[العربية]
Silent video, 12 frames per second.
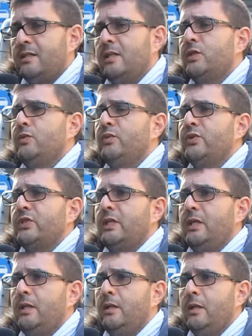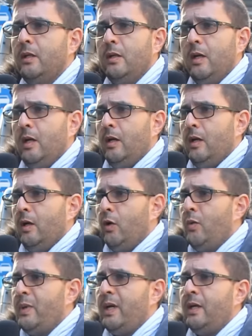حتى شي مشكل
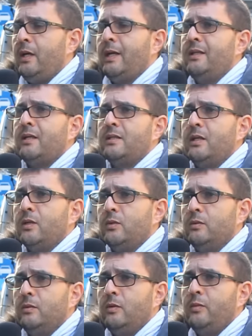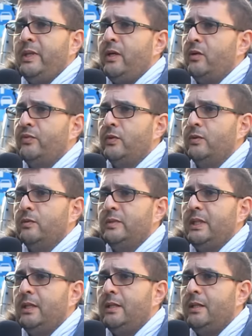هما غادي يختاروا هما يعرفوا
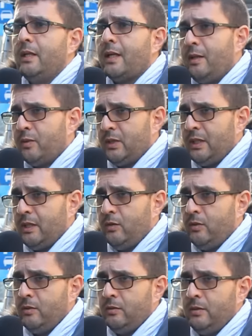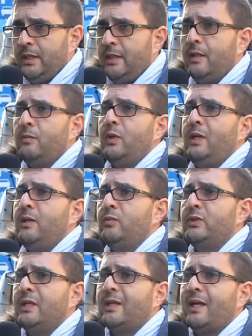ان القبر ديالو هنايا على
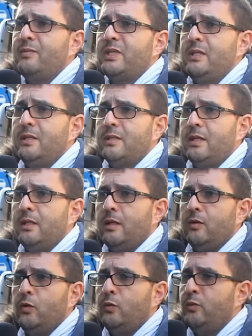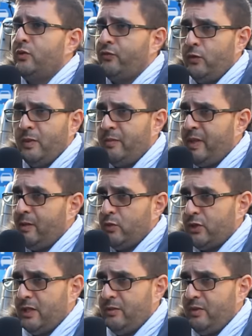مده 50 سنه ومدفون ما بين
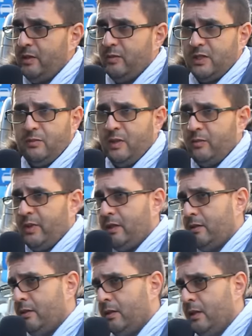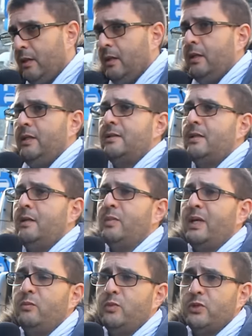مسلمين ماشي ما بين انسان
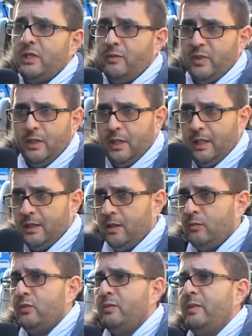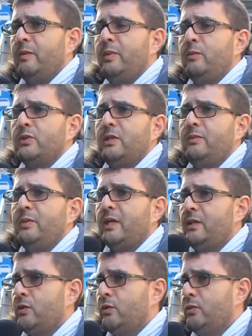غير مسلم هذا ما بين مسلمين
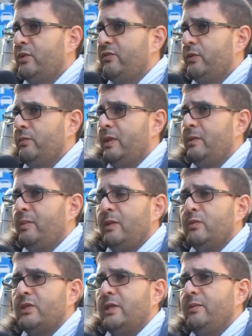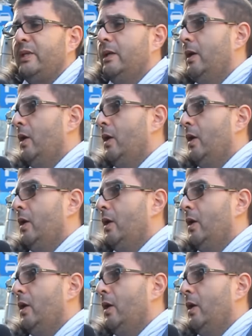غادي يكون مدفون ما بين مسلمين